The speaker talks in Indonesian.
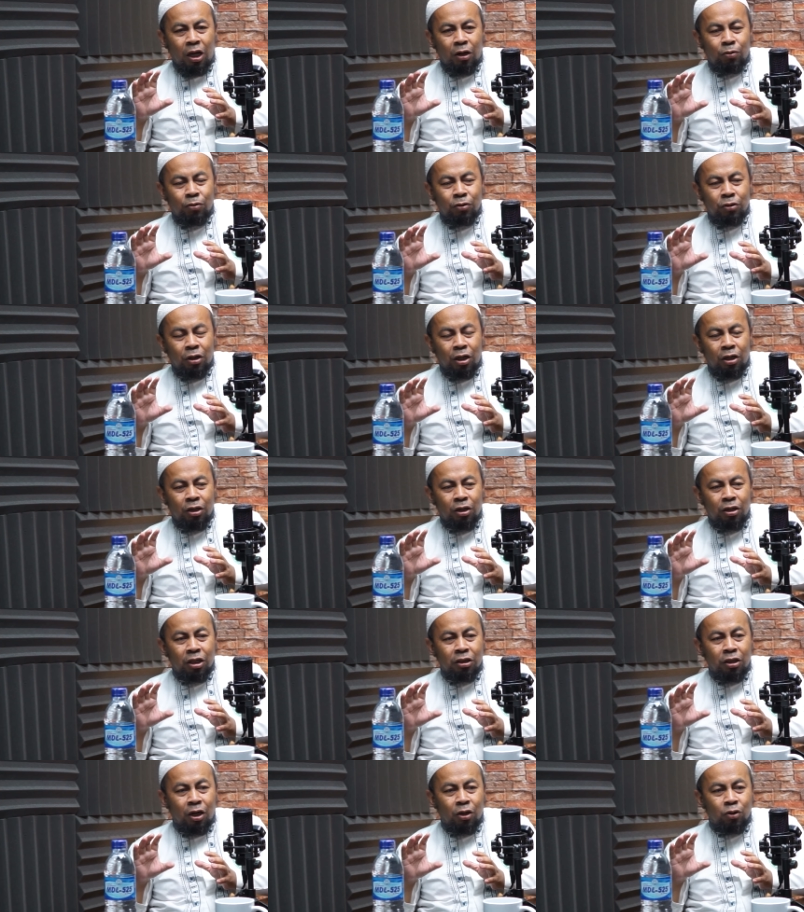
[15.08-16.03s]
Anu tadi
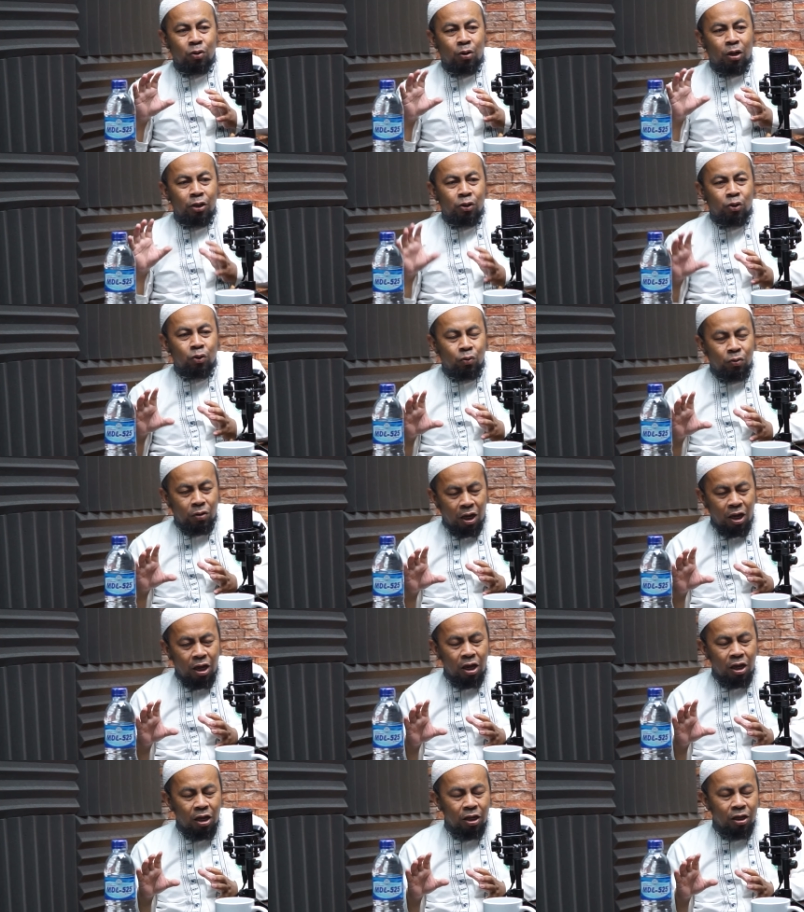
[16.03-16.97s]
natara sholat
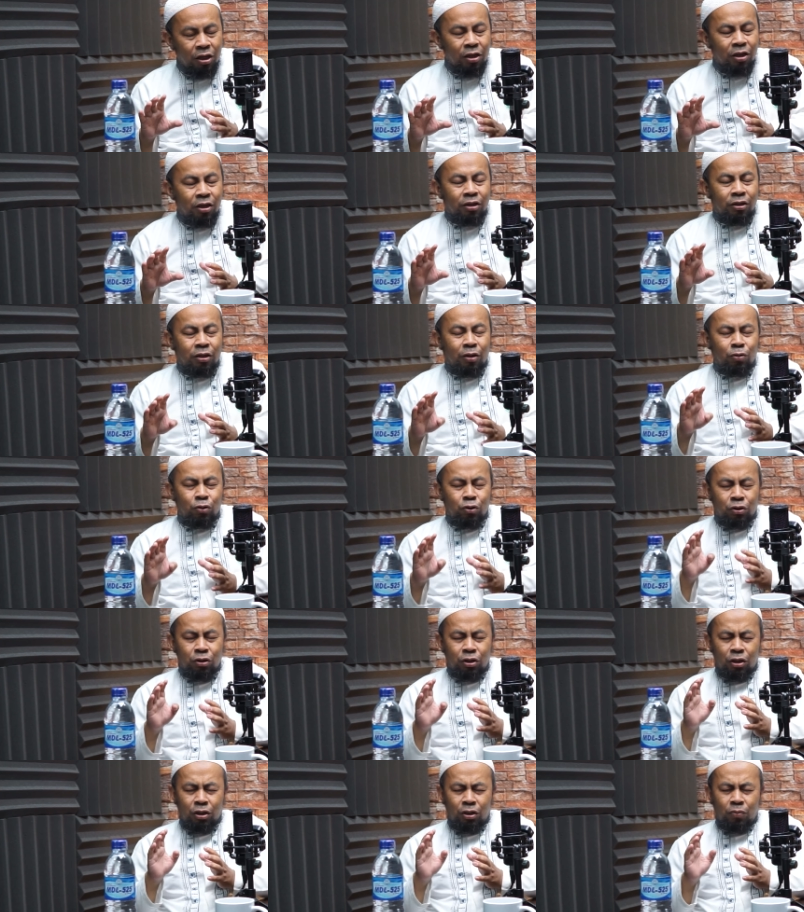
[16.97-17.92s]
sunnah, mm-hmm. terus
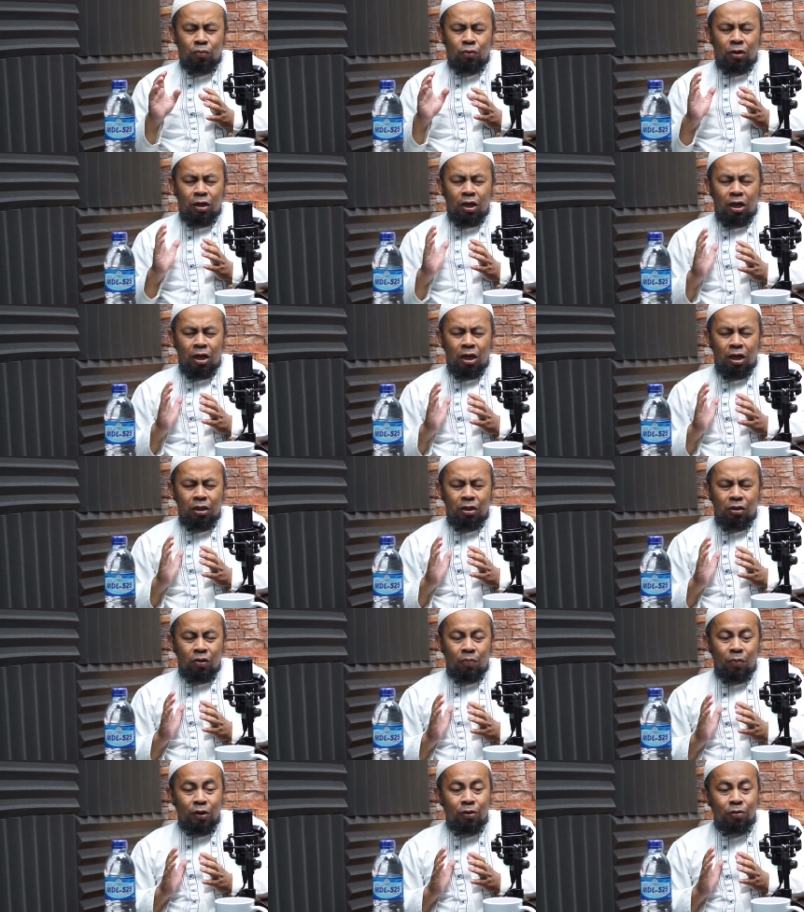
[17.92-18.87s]
di bulan
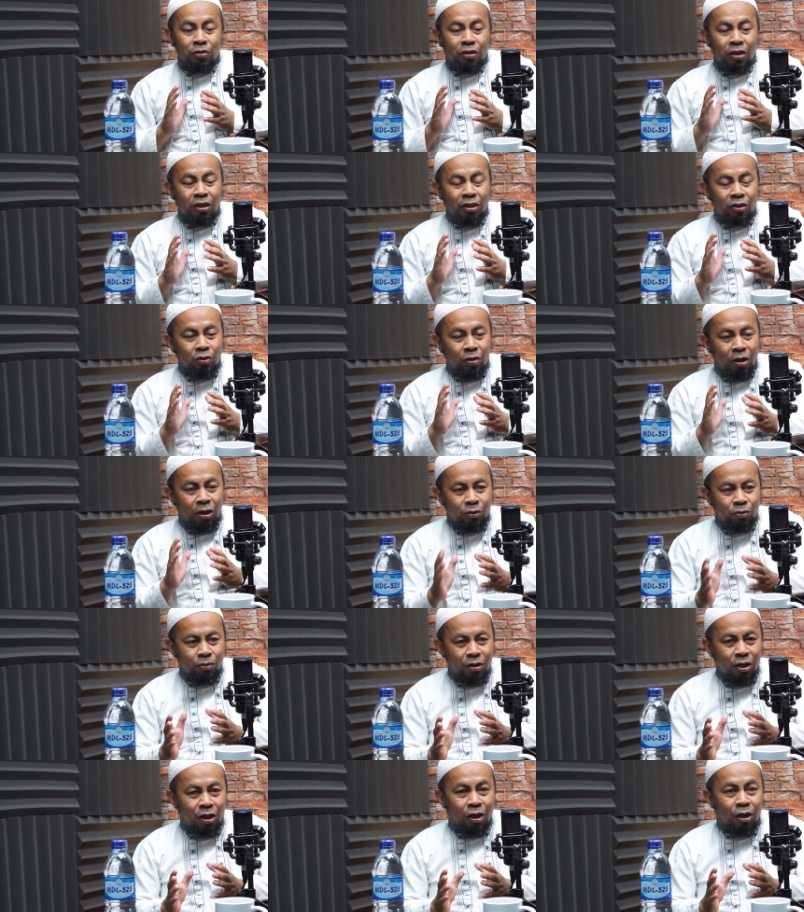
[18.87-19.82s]
Ramadan jadi
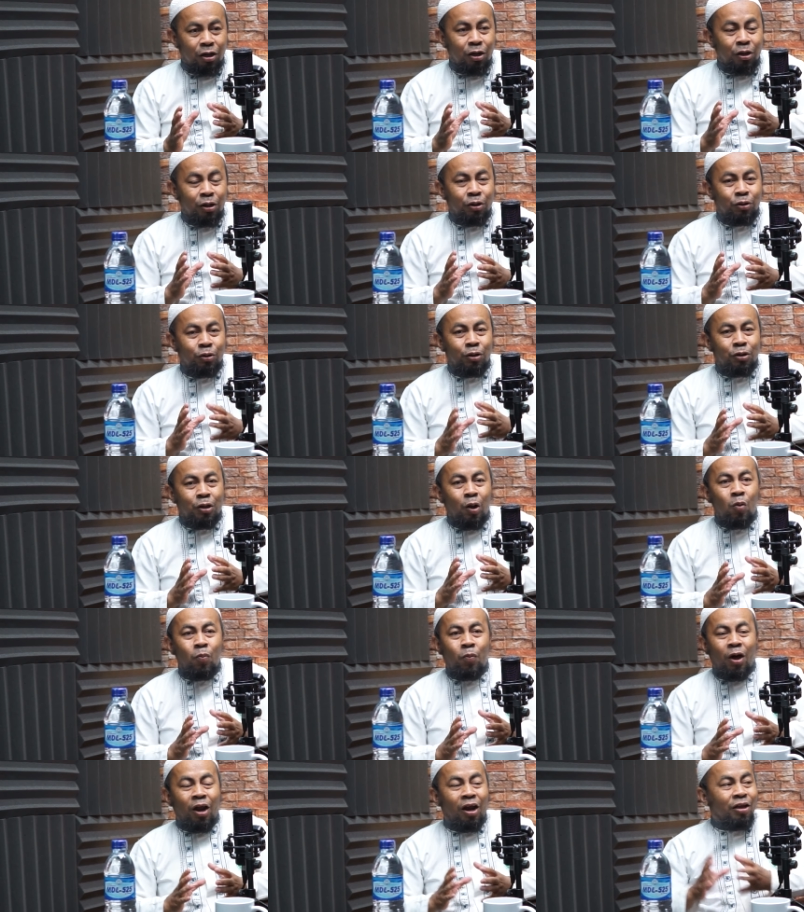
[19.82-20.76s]
sholat sunnah karena kita
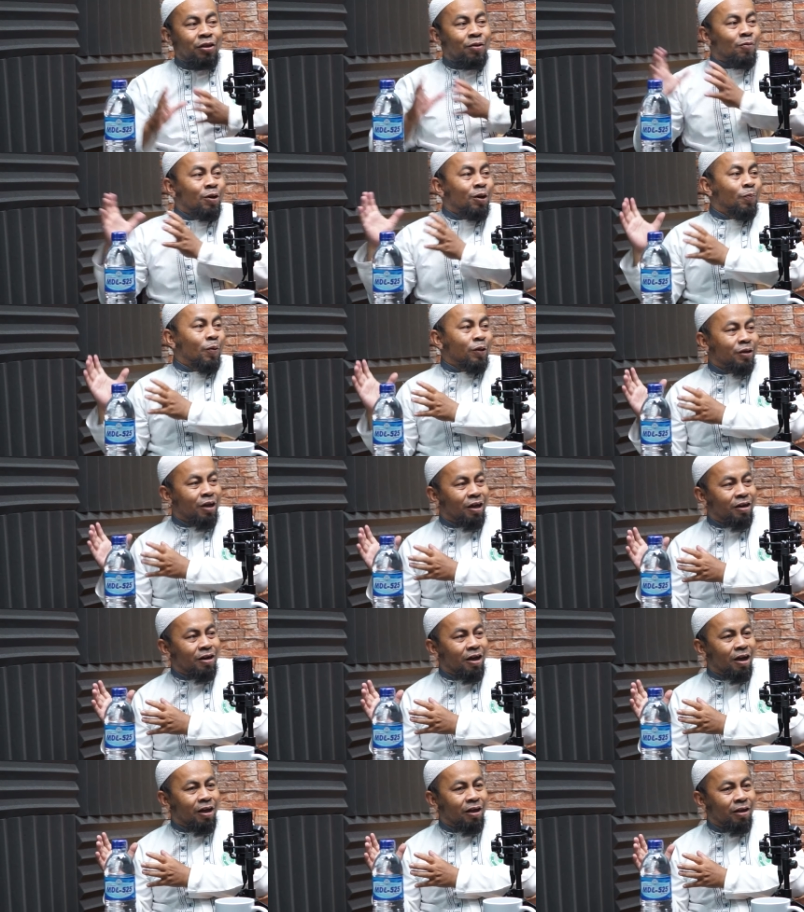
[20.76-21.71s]
tahu pahalanya berlipat
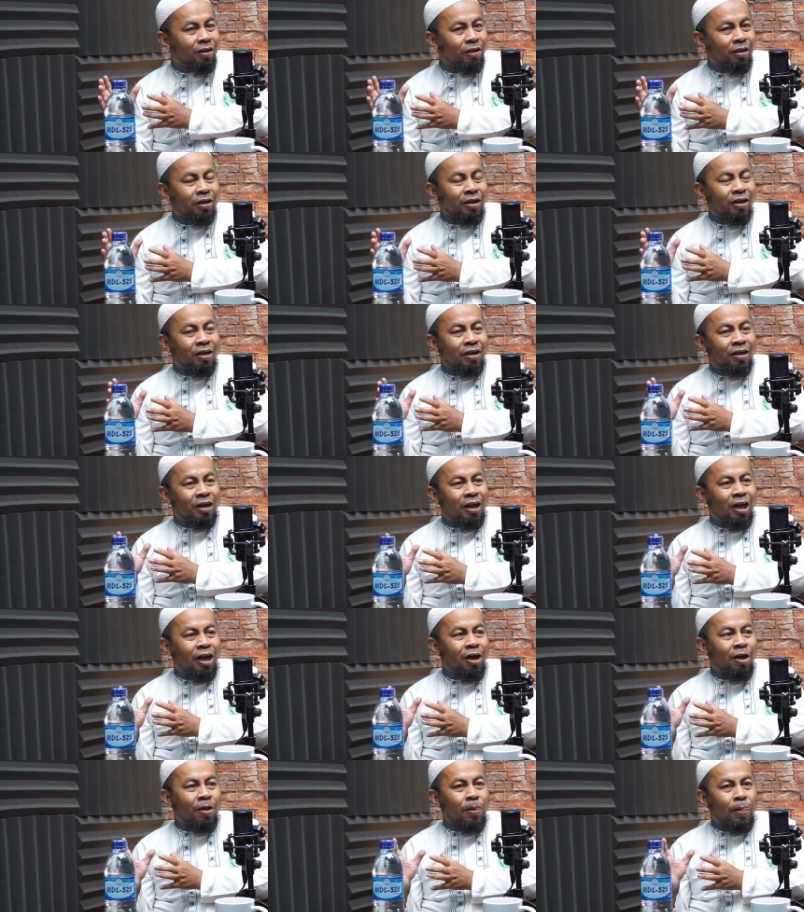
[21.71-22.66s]
ganda.
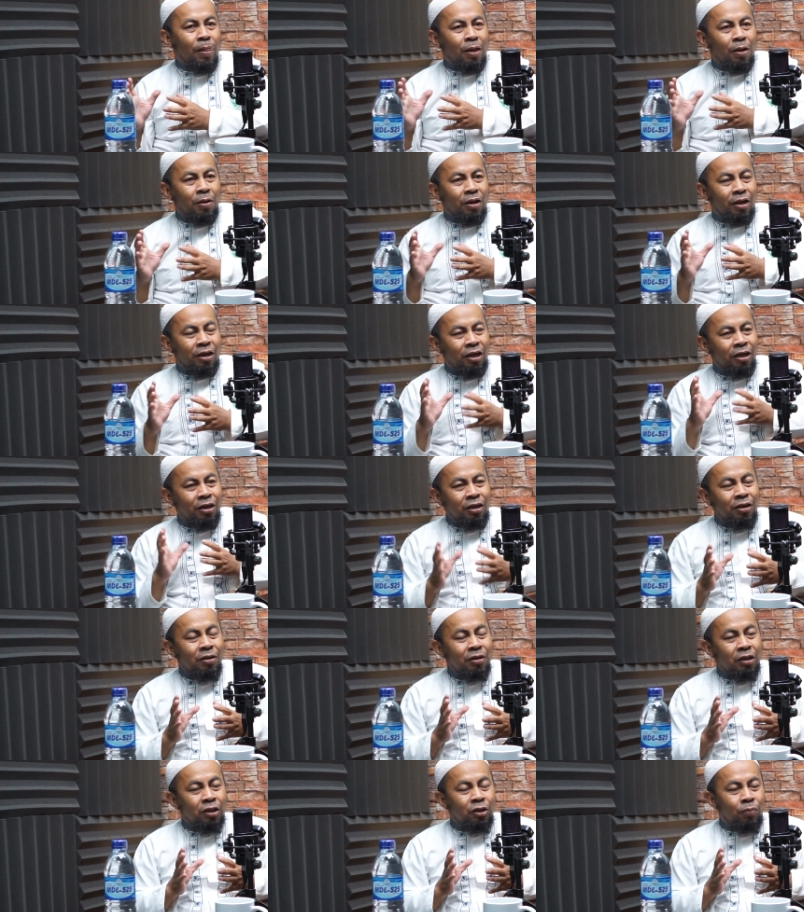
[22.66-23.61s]
Nah,
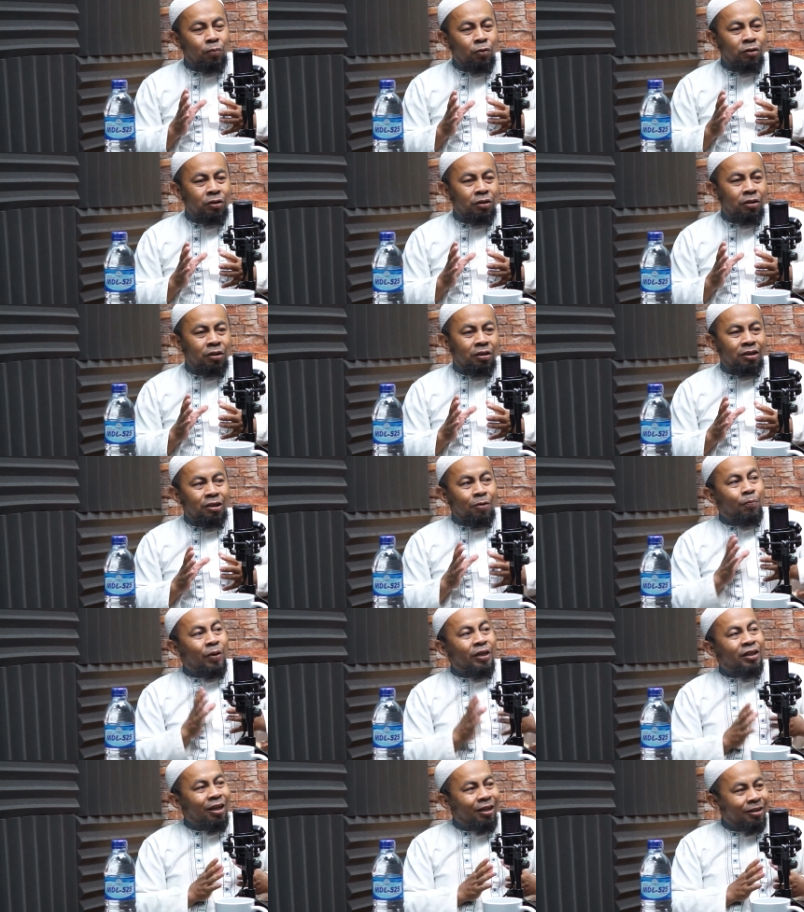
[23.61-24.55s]
ini disebut
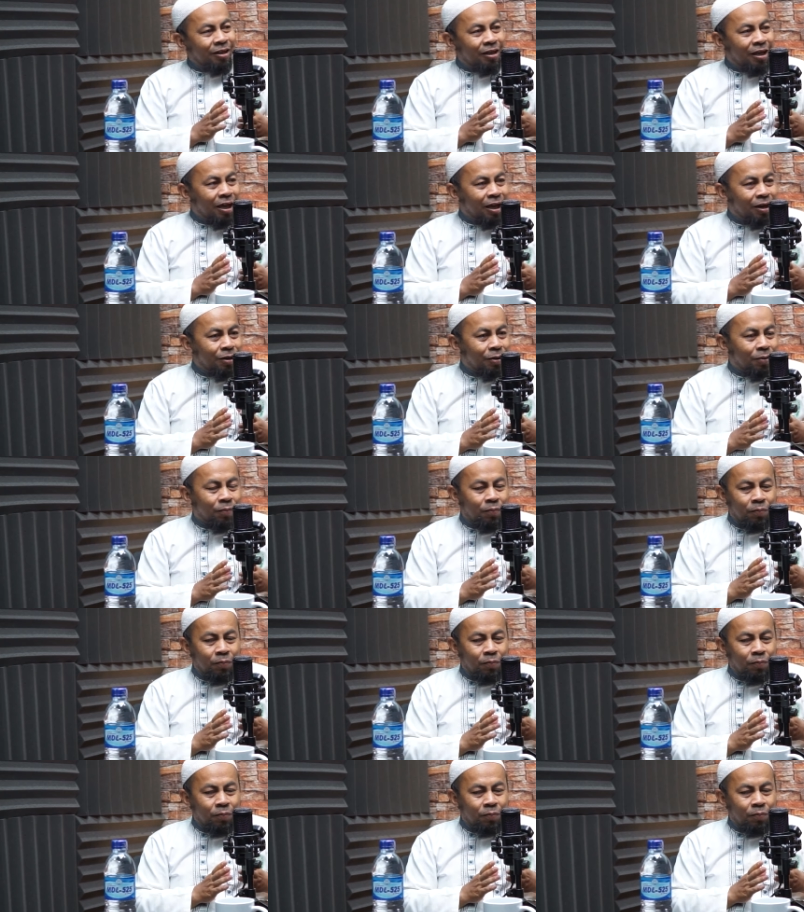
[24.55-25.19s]
tempat latihan.